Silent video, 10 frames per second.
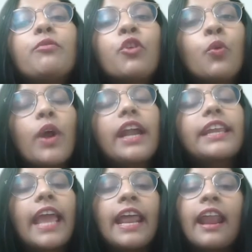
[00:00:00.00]

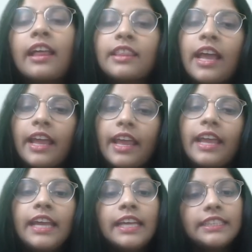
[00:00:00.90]
फ्लूड कहलाता है
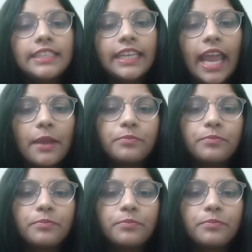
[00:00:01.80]
ठीक है